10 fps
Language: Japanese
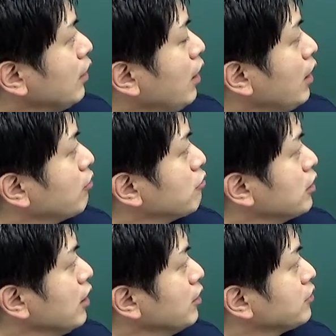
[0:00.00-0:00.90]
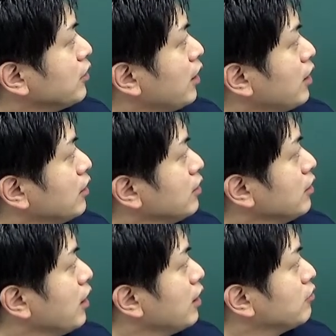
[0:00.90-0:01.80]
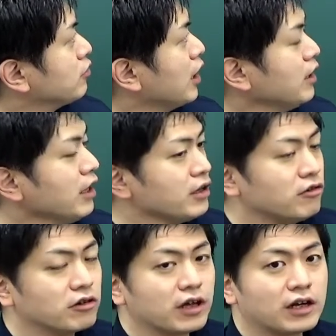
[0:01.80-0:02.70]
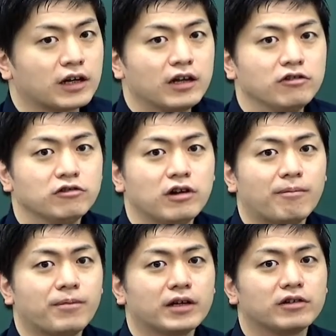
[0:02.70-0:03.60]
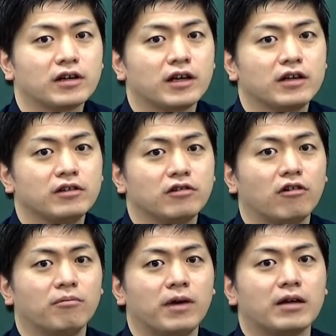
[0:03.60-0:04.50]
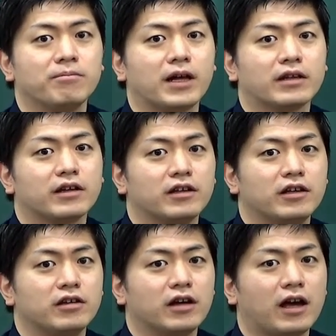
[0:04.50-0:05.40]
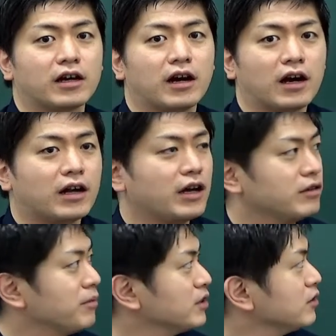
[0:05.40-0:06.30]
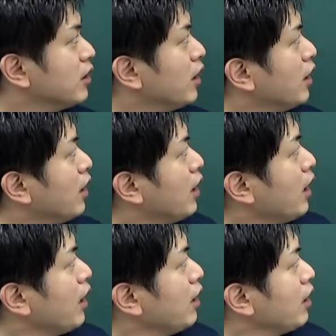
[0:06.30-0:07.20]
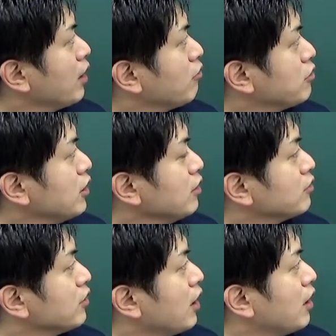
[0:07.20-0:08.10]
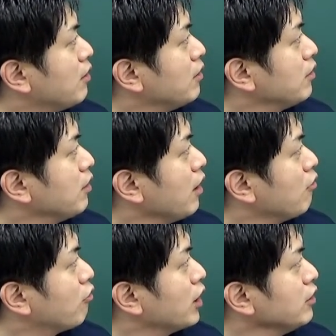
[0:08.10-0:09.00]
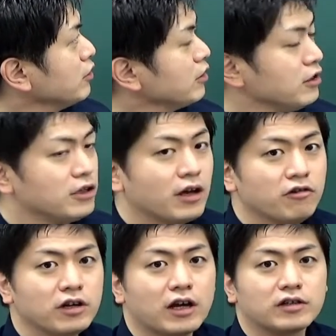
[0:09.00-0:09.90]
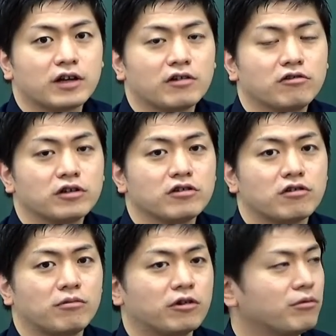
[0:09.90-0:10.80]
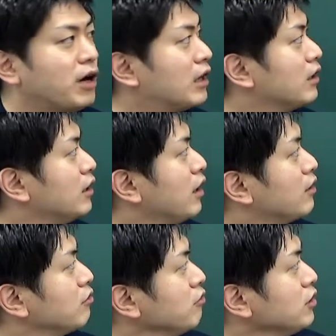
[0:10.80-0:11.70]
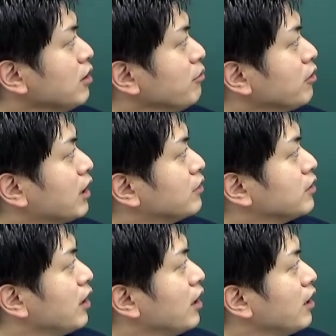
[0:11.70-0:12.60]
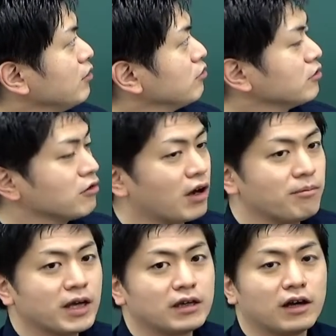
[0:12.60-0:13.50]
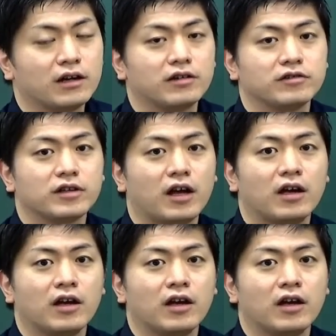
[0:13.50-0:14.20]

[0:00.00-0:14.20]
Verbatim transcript: えー、こちらはですね、えー、頭蓋内の血管による圧迫が原因と、まあ、一般的に、えー、考えられています、えー、こちらですね、えー、他に似たような作用基準のものもあってそういったものがですね変則の顔面痙攣ですね